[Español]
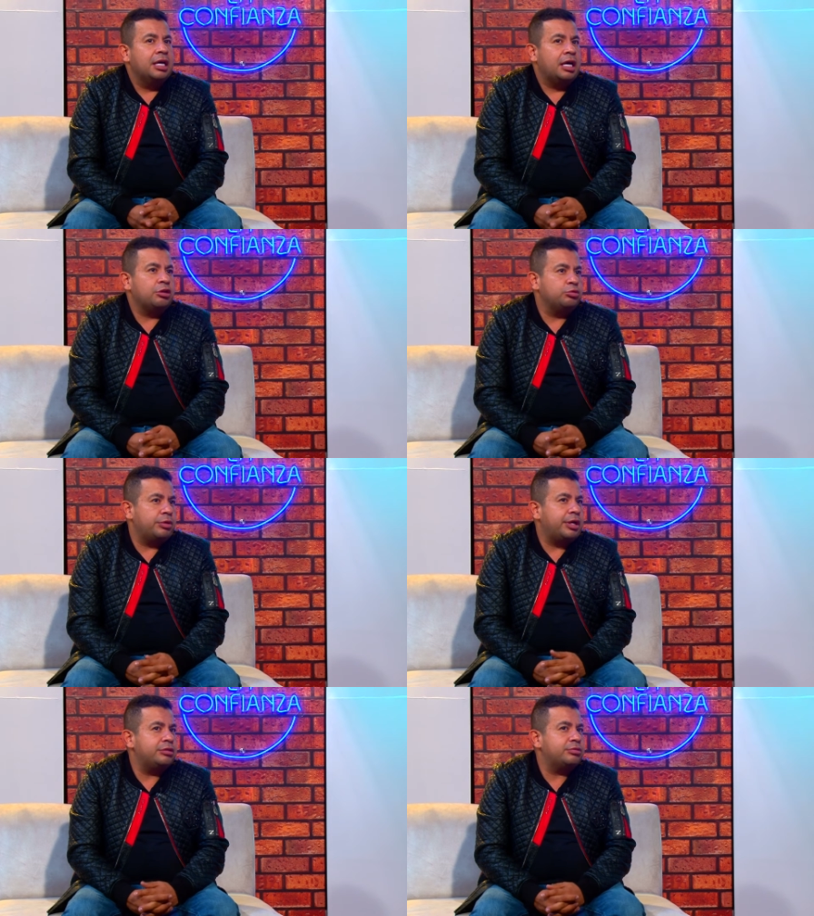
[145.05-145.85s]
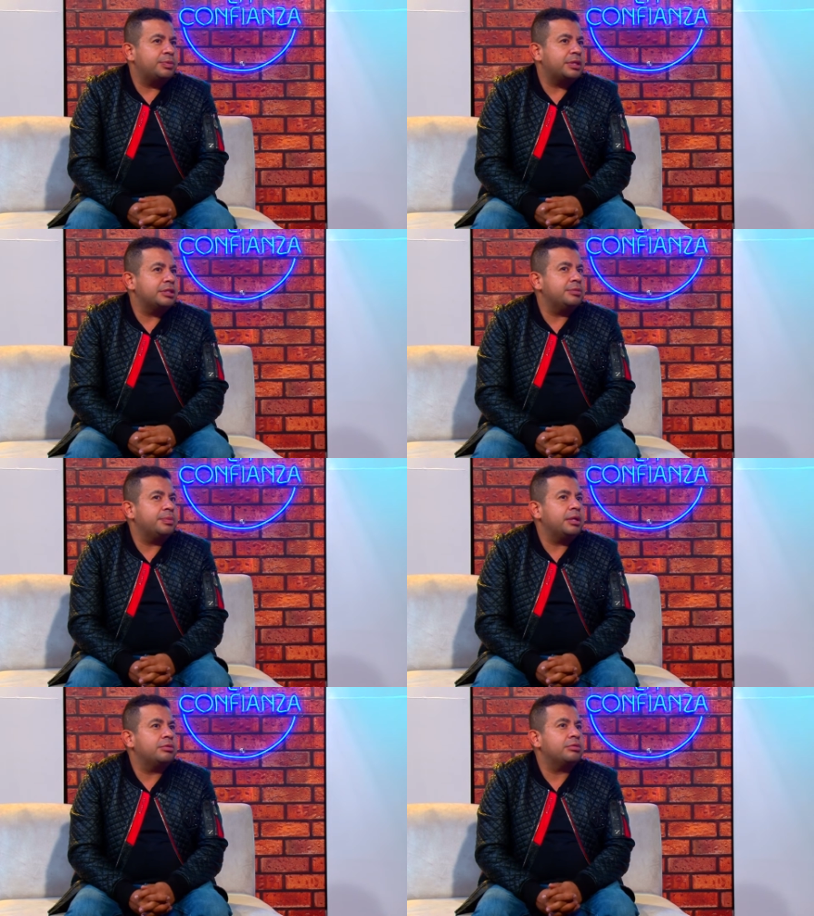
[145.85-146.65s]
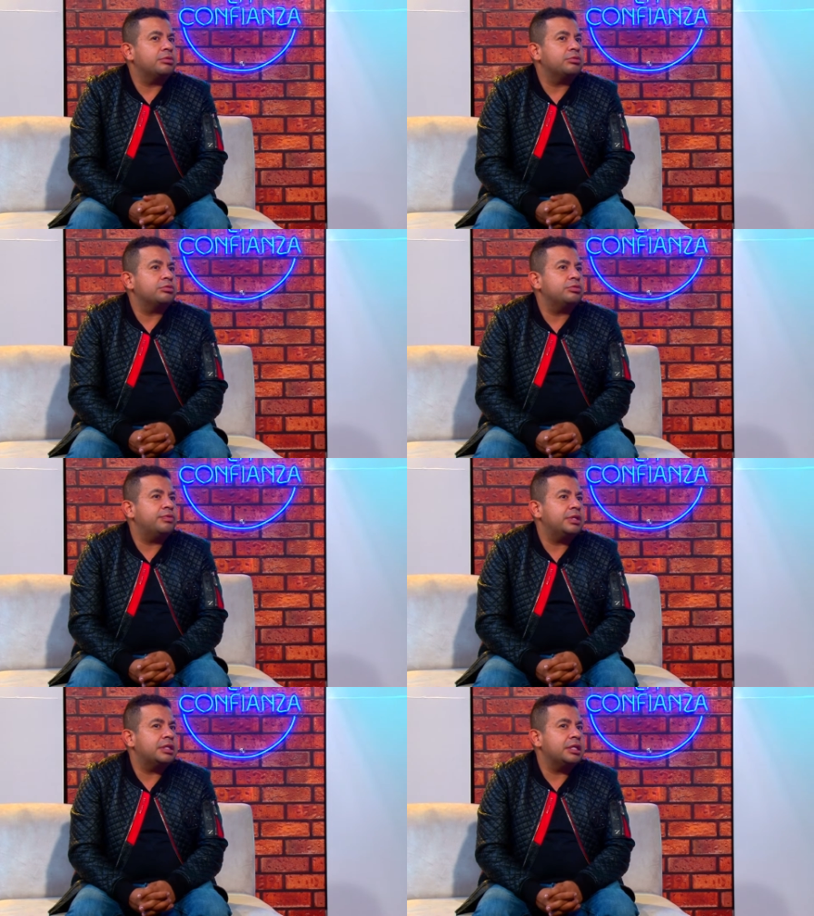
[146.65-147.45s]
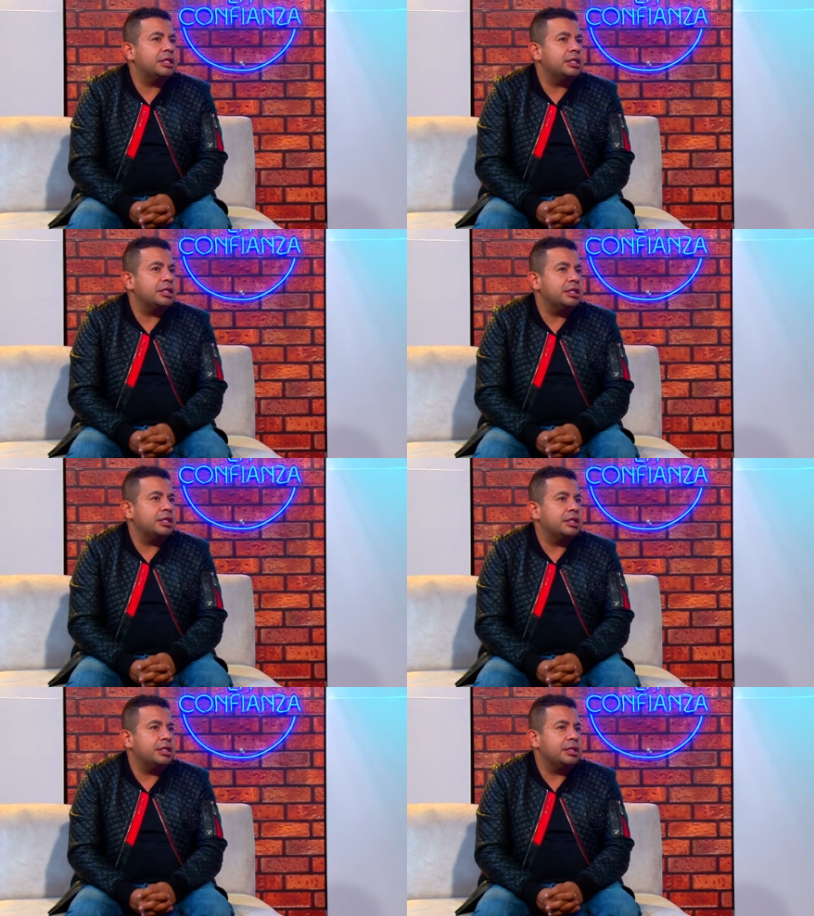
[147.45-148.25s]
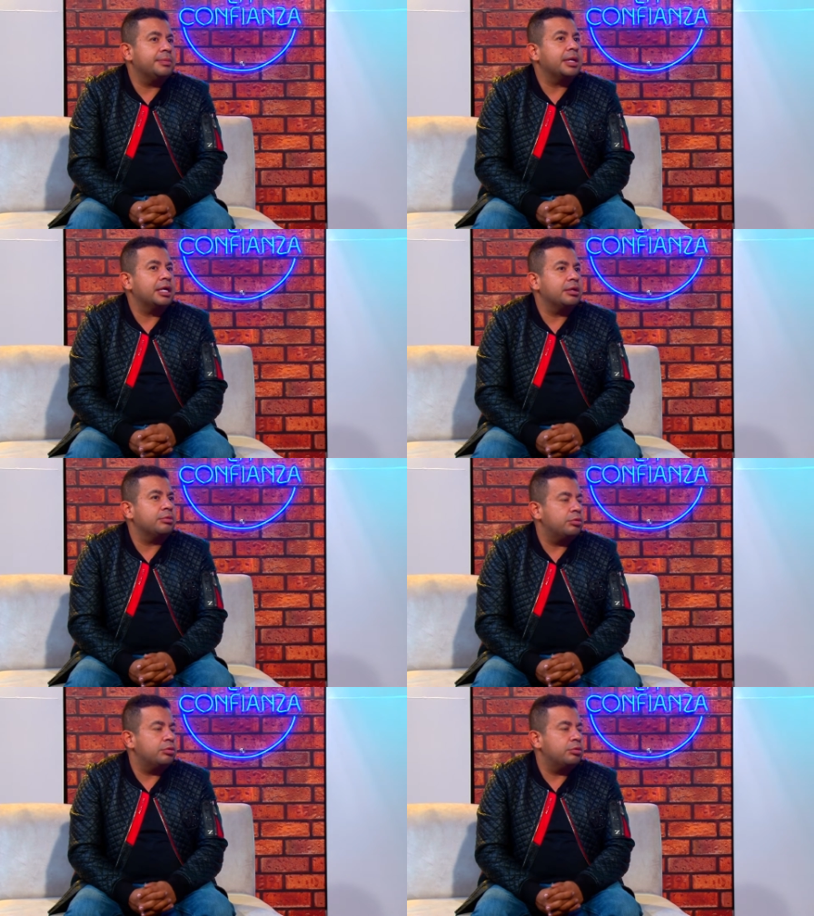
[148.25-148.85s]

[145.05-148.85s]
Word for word: A los nueve años participé en un concurso infantil y, y me gané un